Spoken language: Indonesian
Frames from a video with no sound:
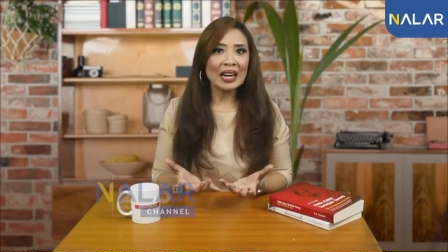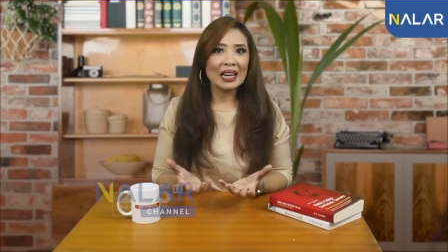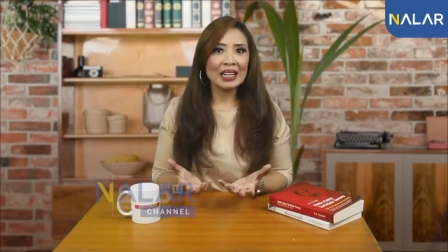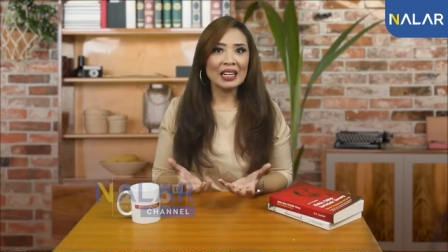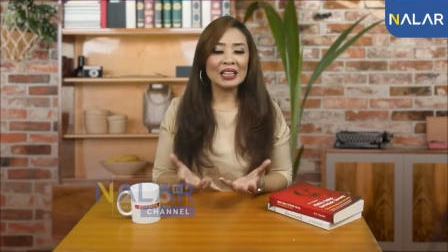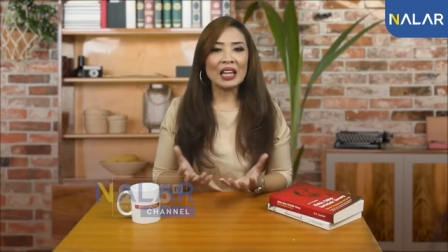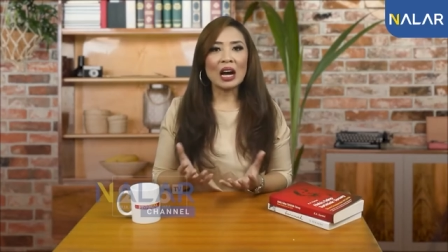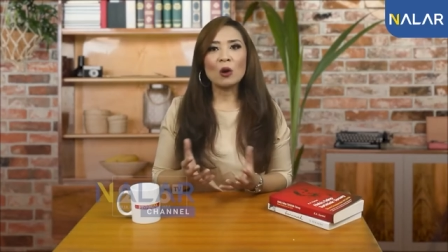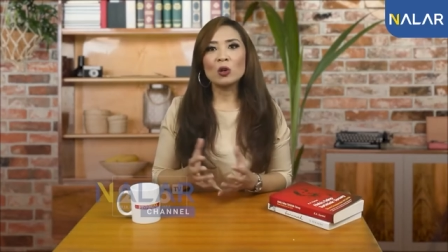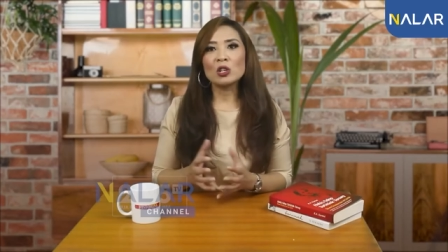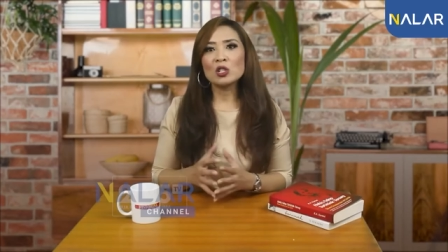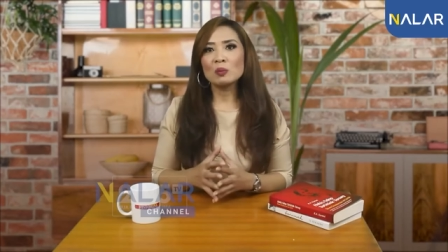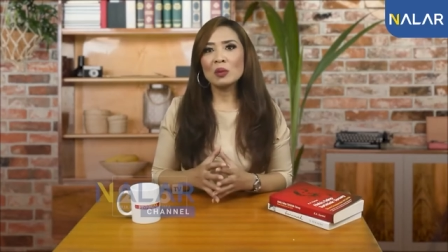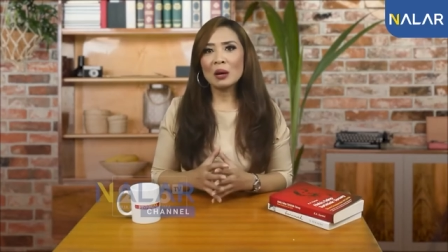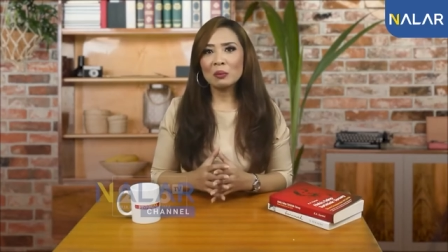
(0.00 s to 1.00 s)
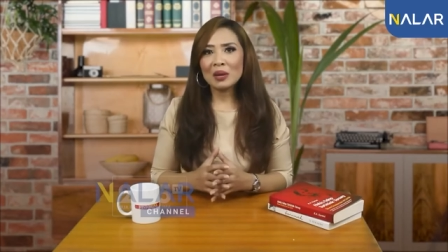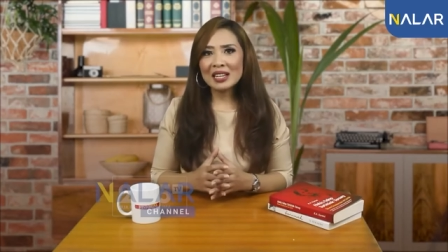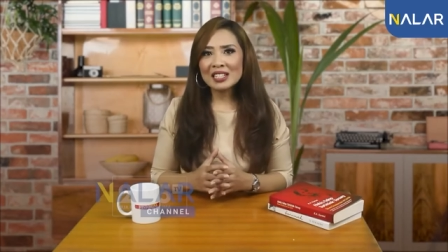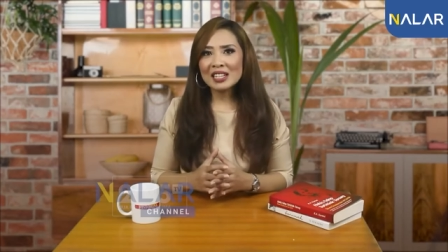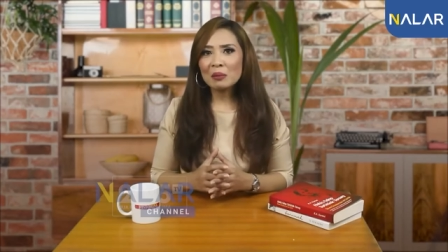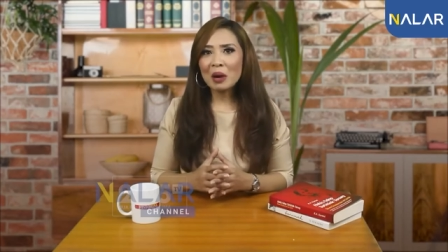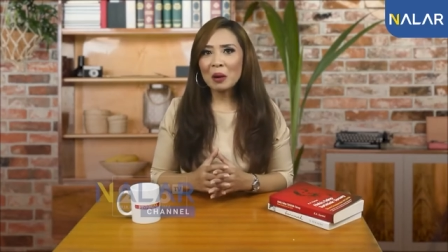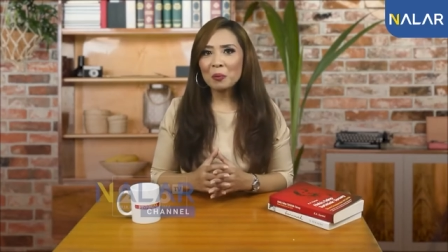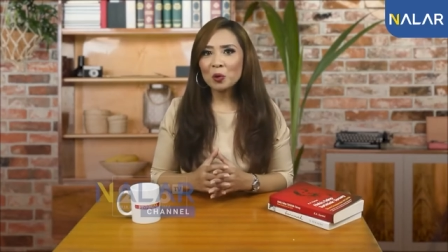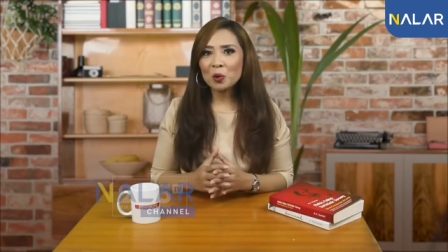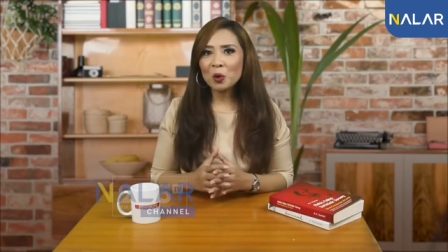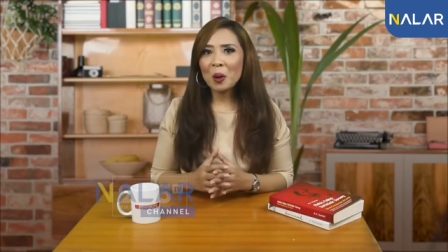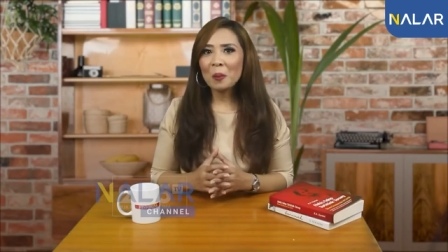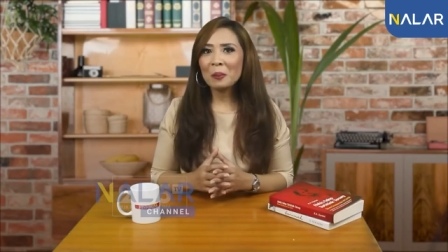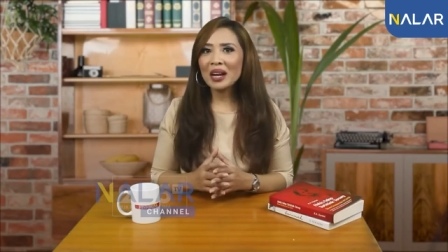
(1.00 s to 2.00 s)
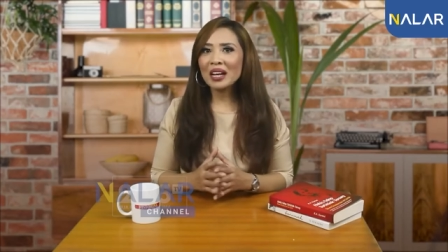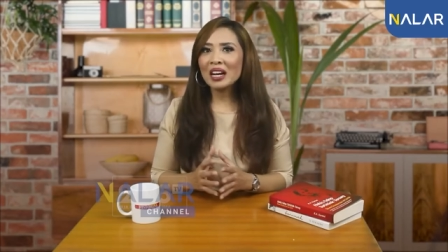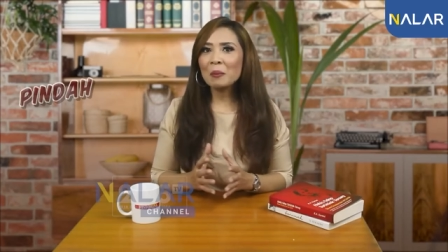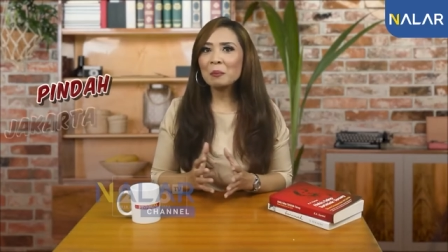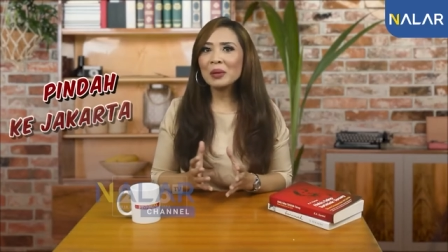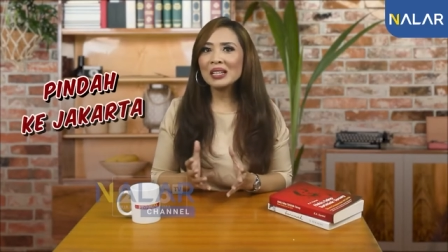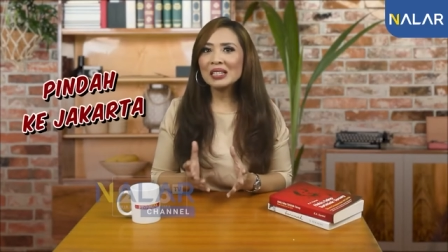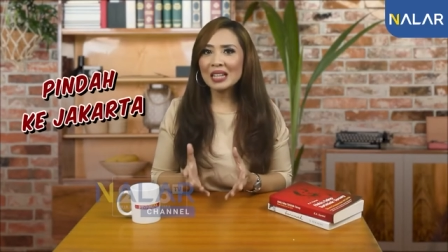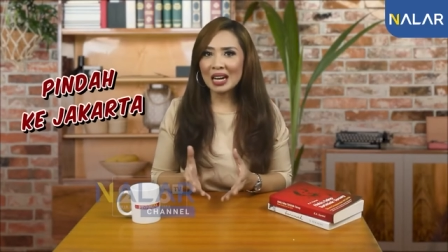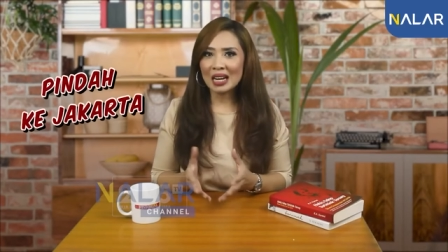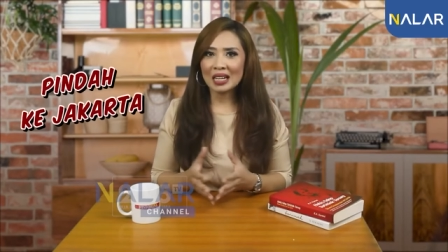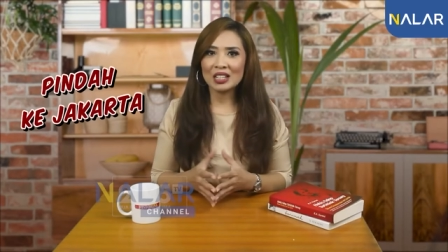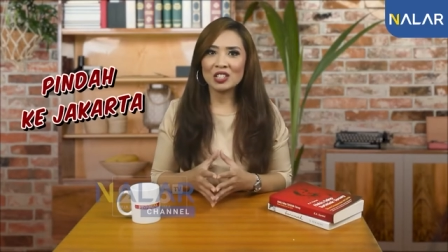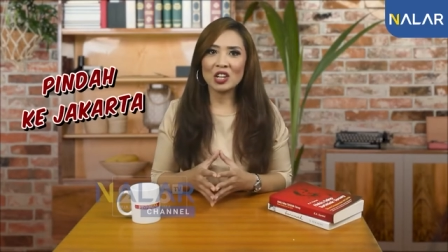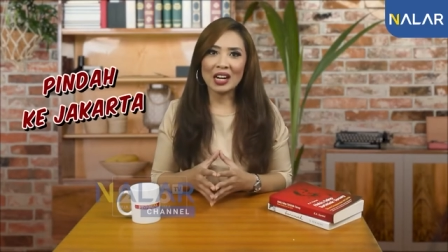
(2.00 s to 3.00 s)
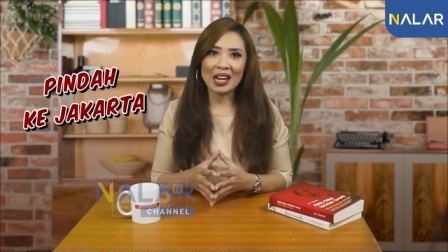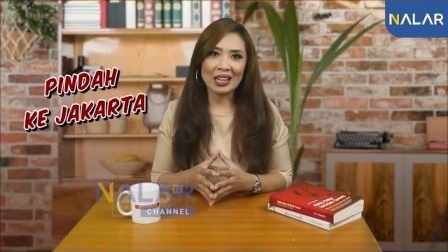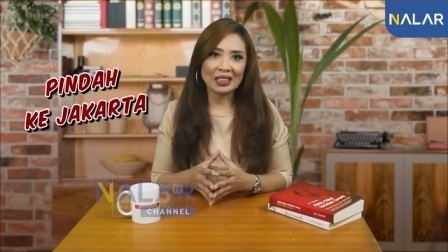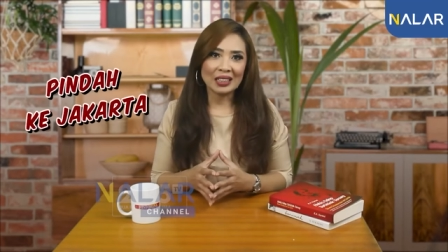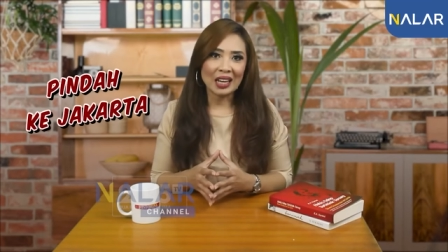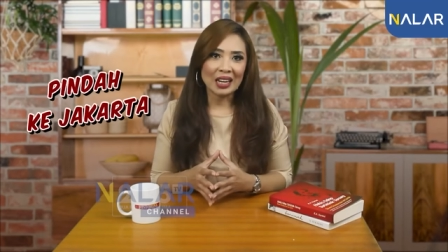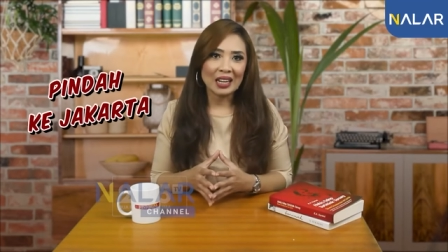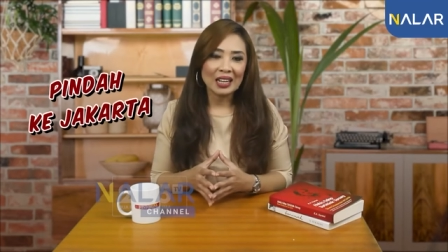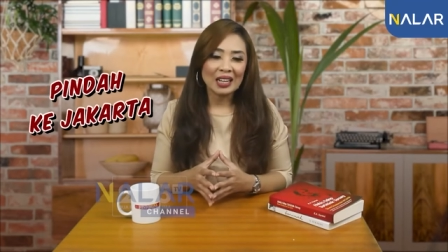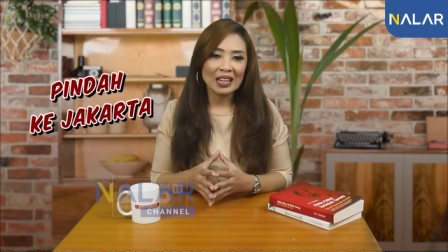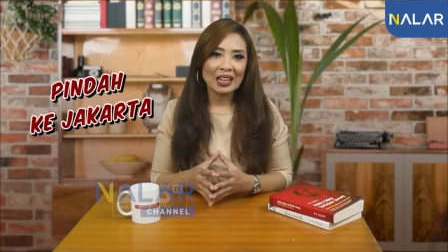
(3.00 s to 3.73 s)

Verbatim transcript: di tahun 1950 mereka pindah ke Jakarta.